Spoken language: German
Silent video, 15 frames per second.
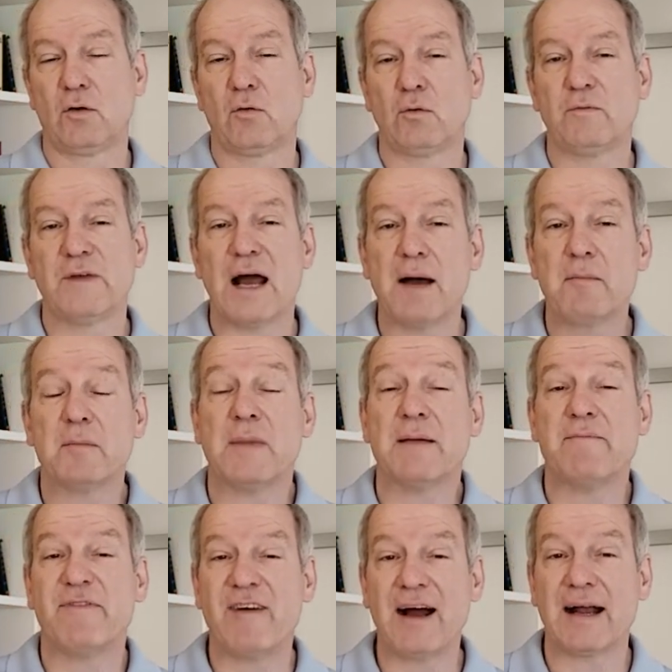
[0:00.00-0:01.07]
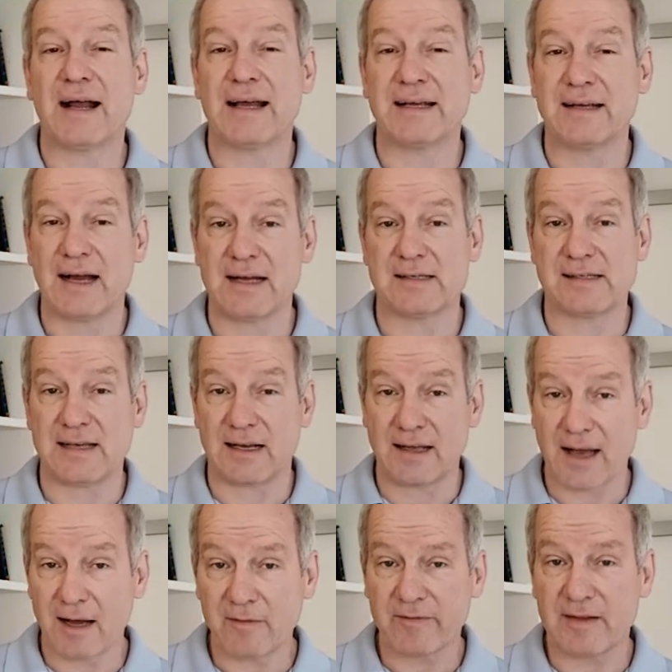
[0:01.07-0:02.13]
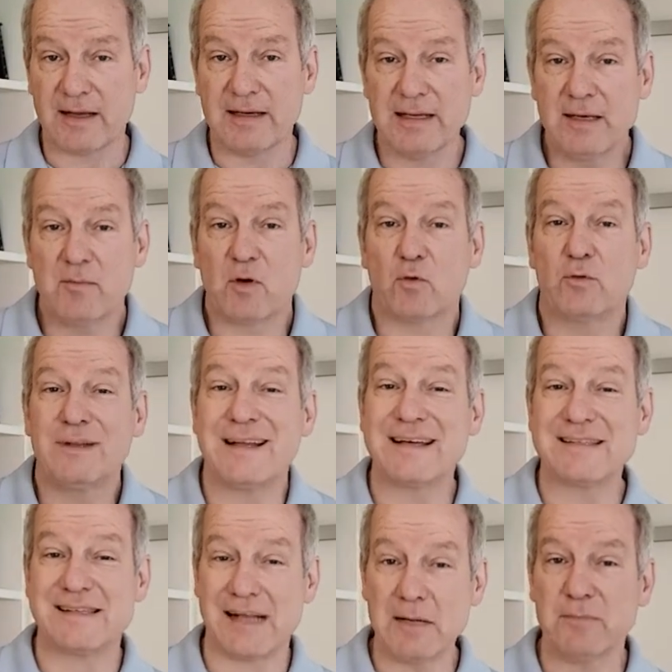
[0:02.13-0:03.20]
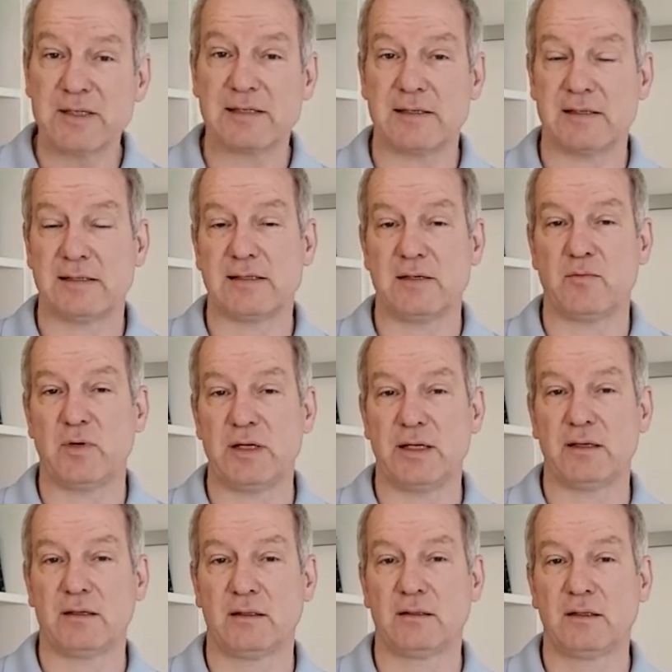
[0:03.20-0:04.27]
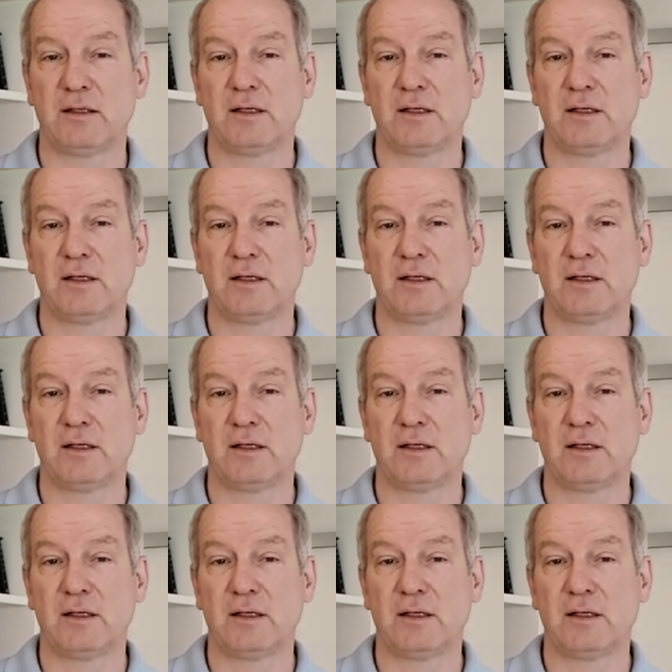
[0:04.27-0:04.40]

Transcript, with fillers: Und wir haben empfangen einen Geist der Kraft, der Liebe und der Selbstdisziplin,